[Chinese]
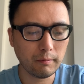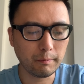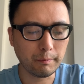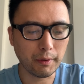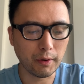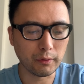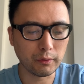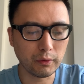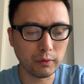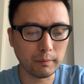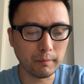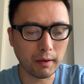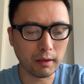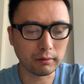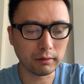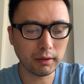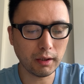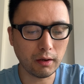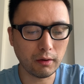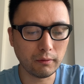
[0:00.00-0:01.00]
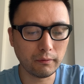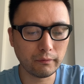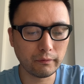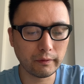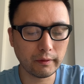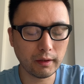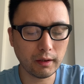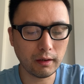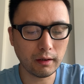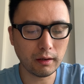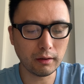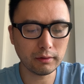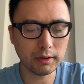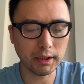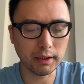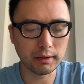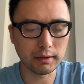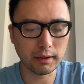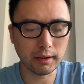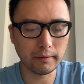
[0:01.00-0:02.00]
宝玉忙道：“好
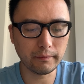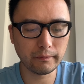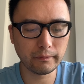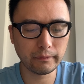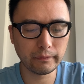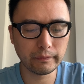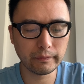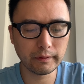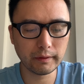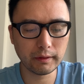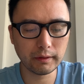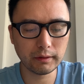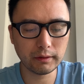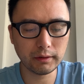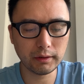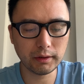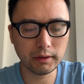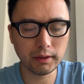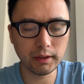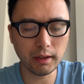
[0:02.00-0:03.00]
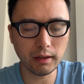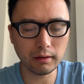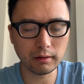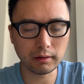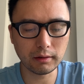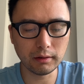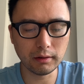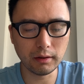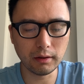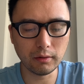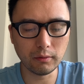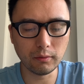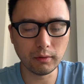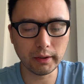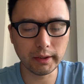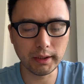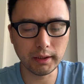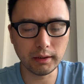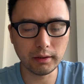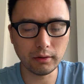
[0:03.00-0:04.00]
姐姐，第二个
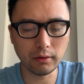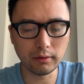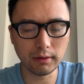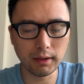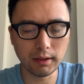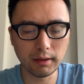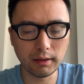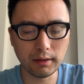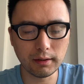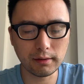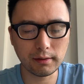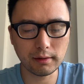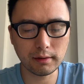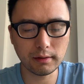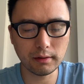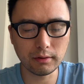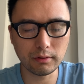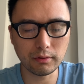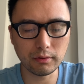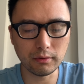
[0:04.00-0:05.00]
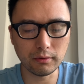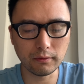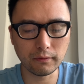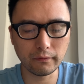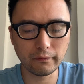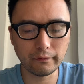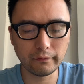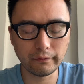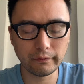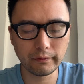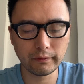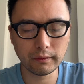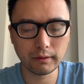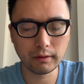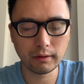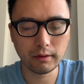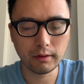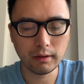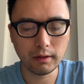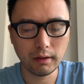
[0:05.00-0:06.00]
我已有了四句，
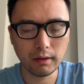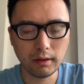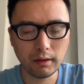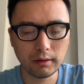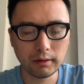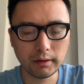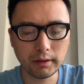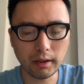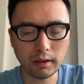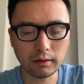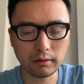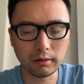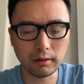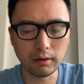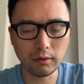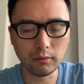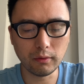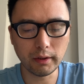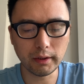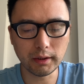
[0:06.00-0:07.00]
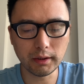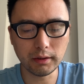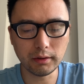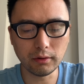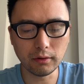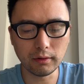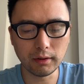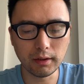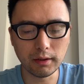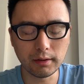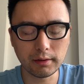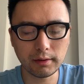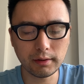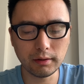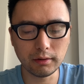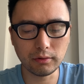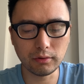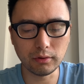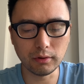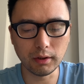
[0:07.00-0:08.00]
第二个我已有了
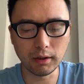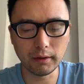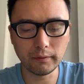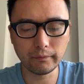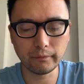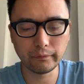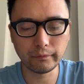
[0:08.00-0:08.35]
四句了，